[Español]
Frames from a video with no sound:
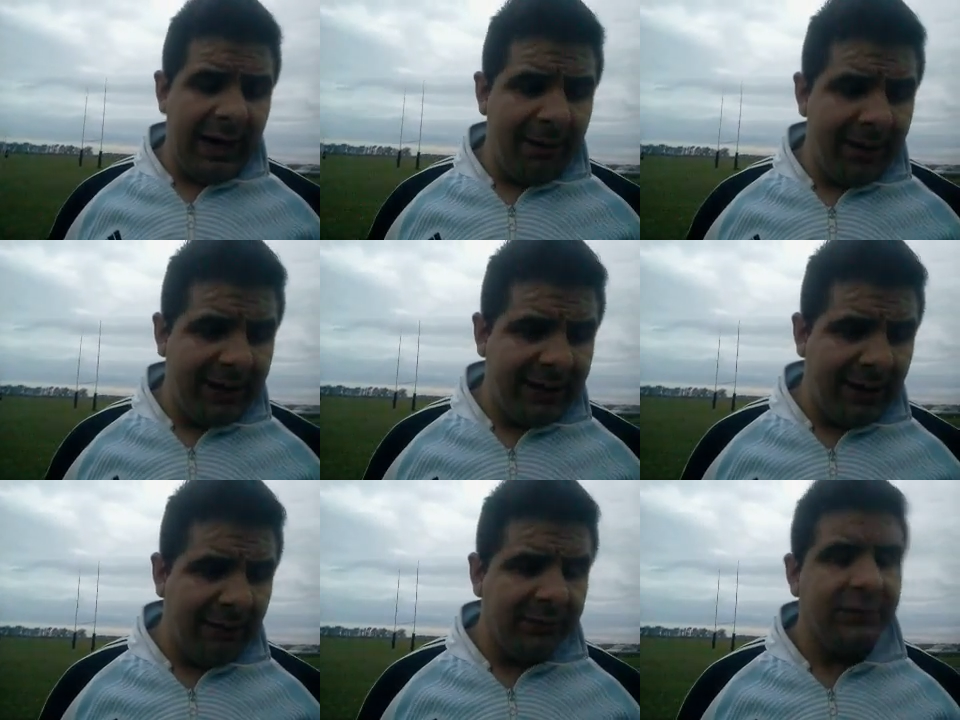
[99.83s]
a la vez
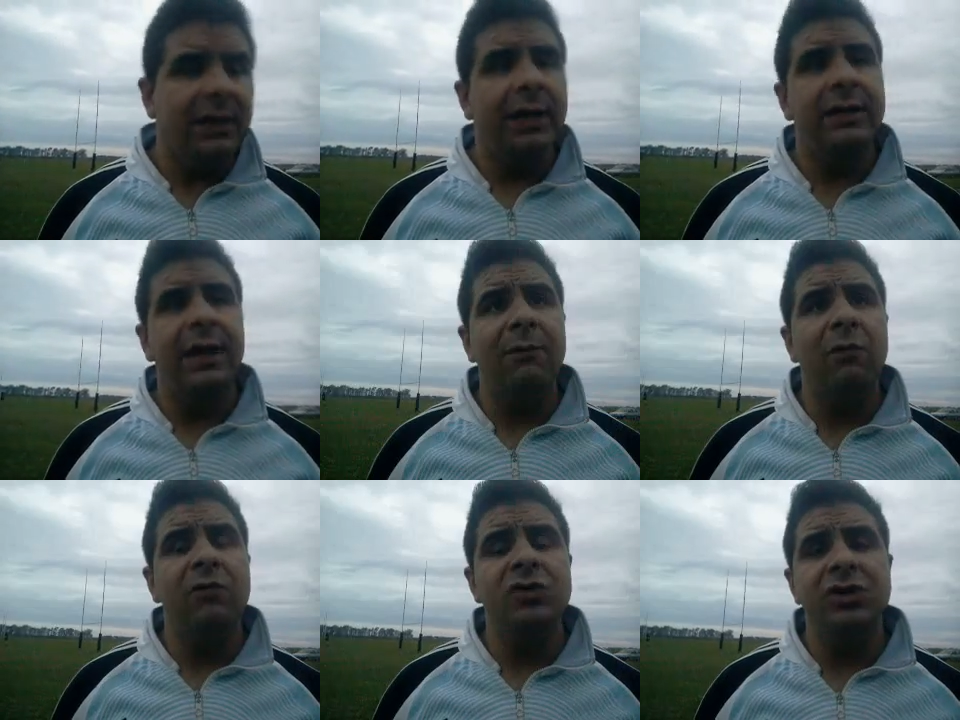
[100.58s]

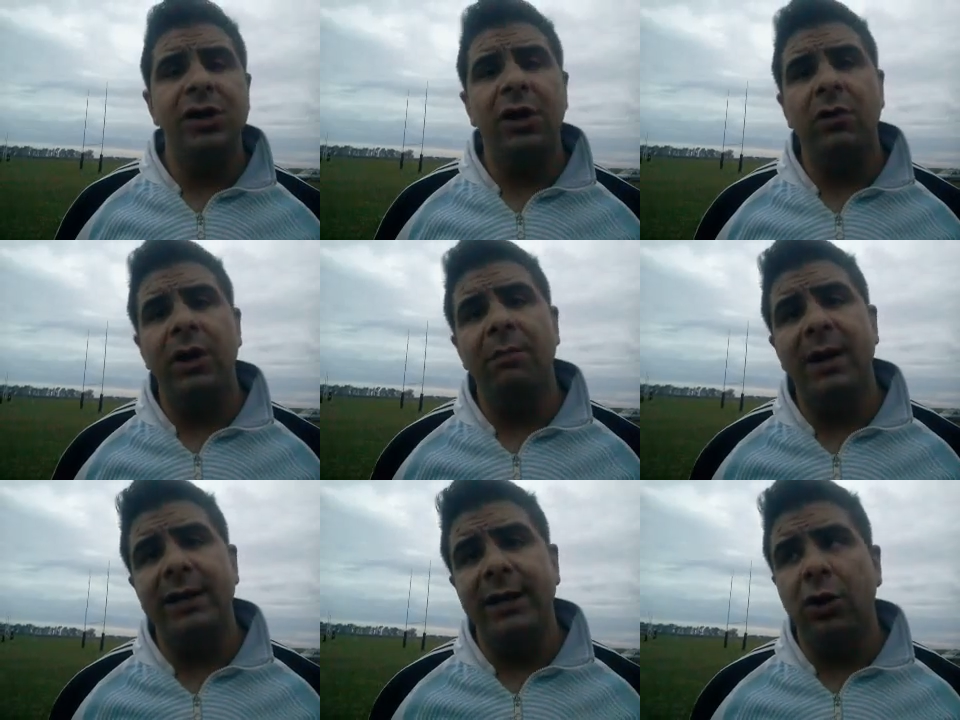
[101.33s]
estamos fusionados con
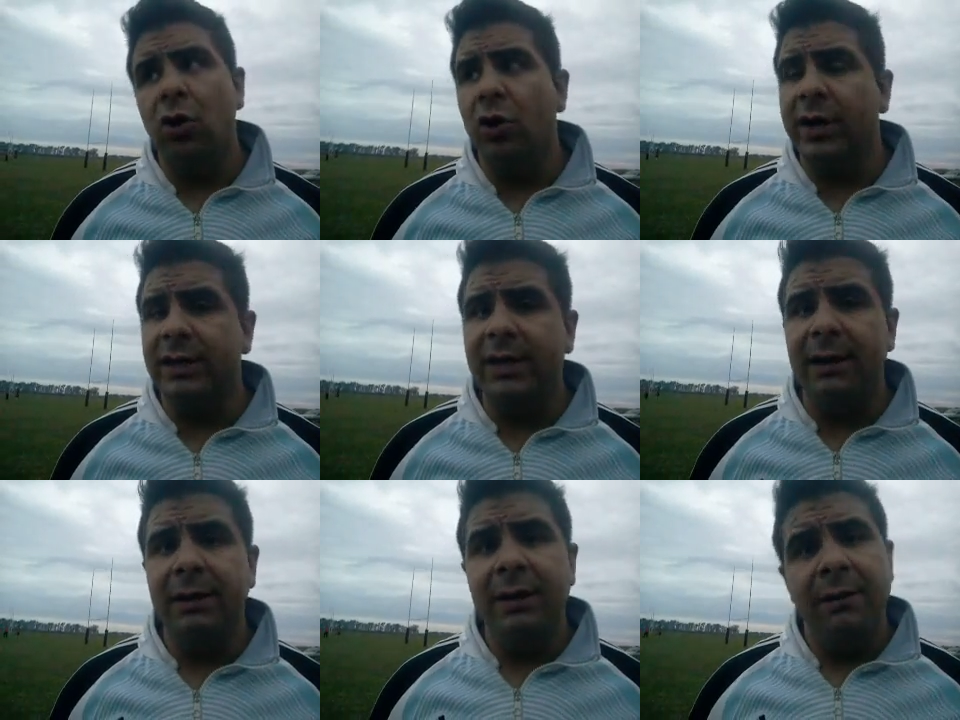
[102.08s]
la parte de hockey,
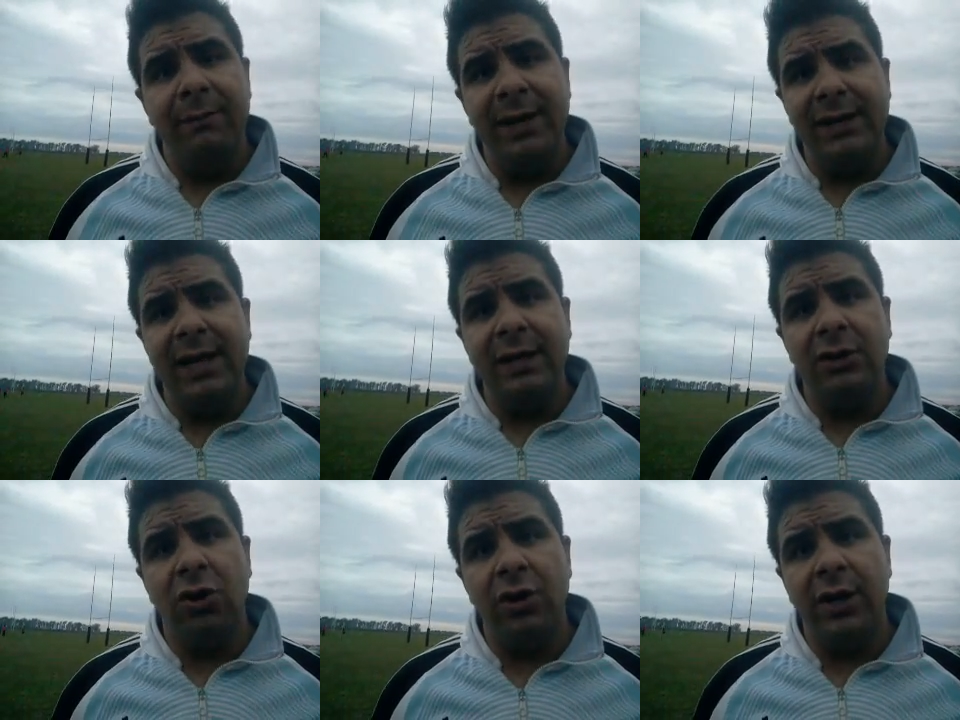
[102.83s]
está
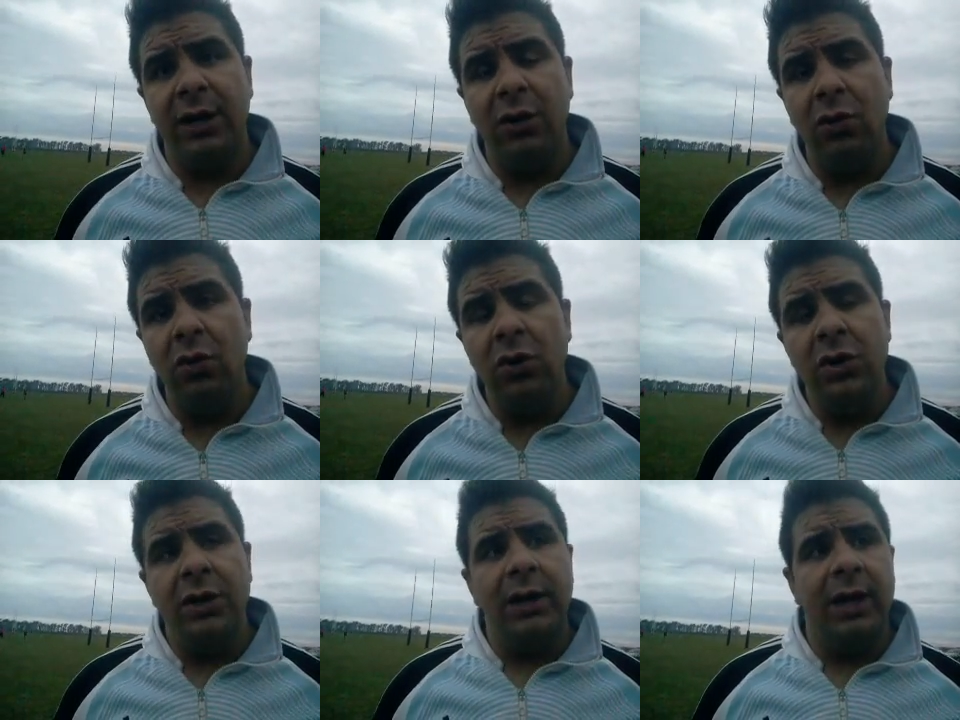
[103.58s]
Metan Hockey
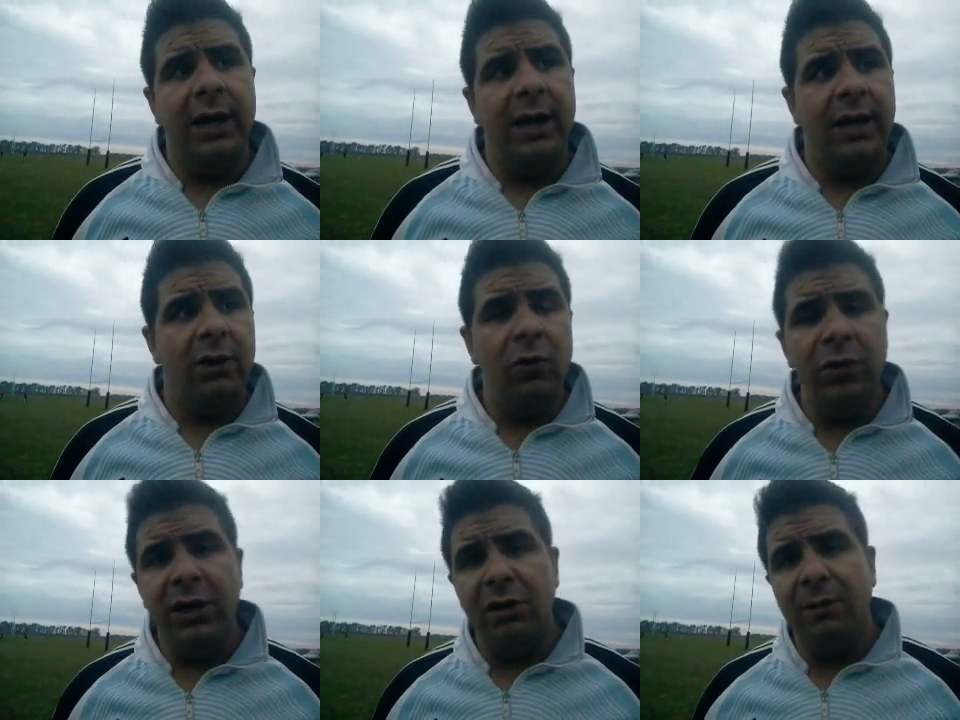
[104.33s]
Club eh,
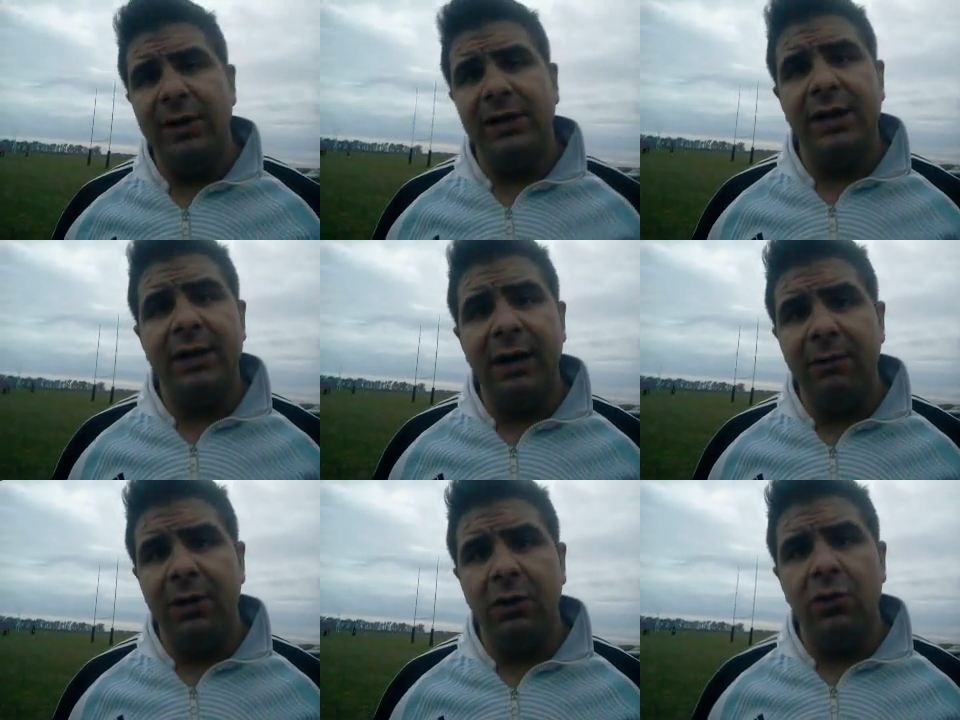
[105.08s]
unido al Metan
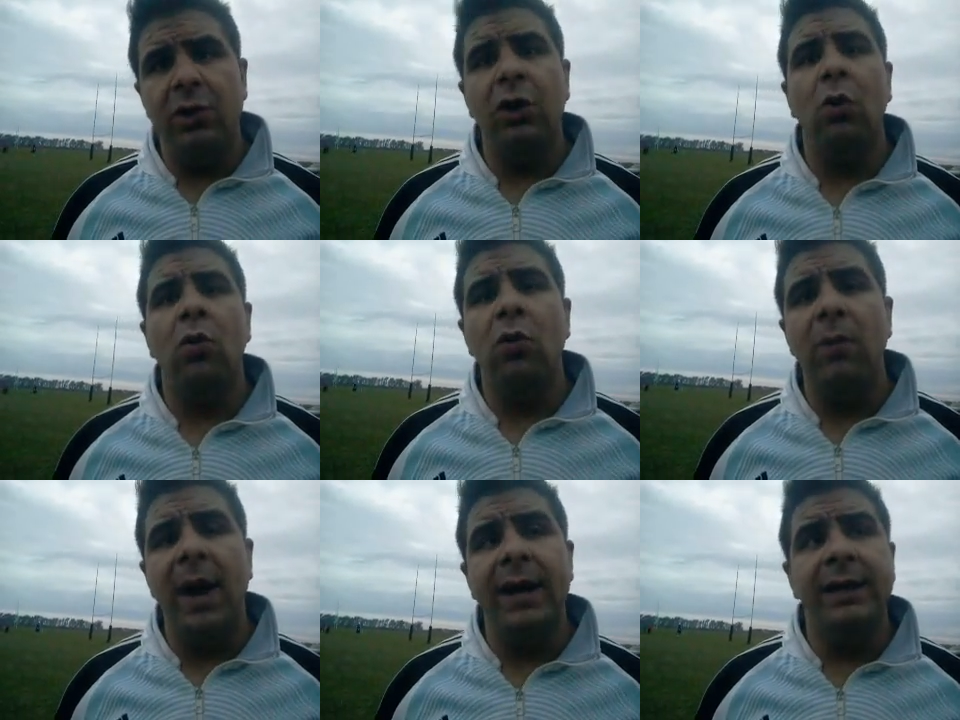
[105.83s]
Rugby Club y los
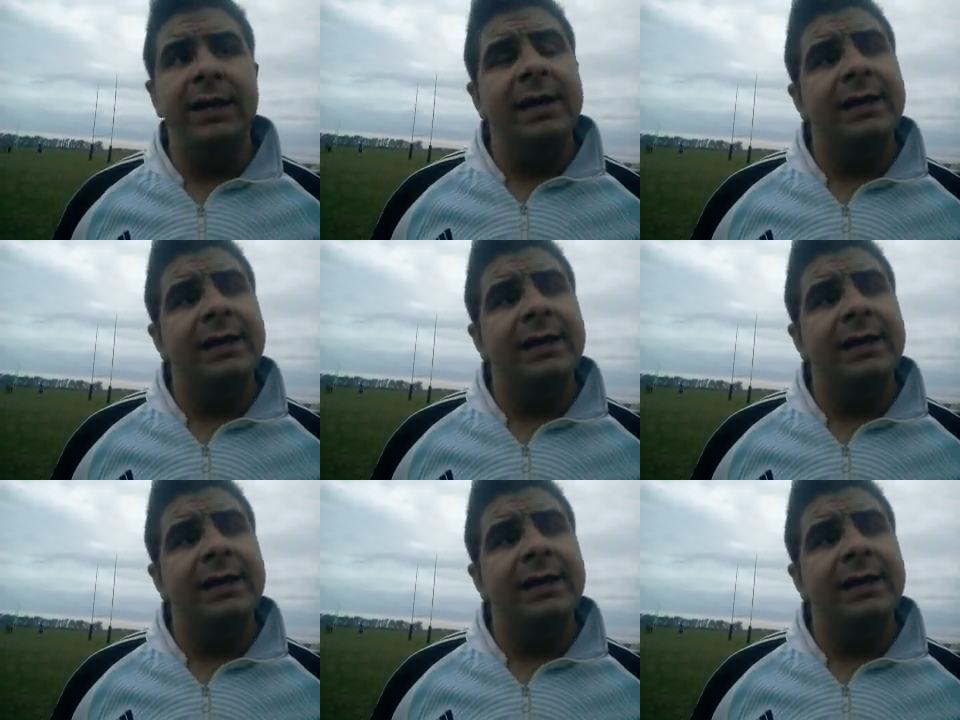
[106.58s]
Ucumar.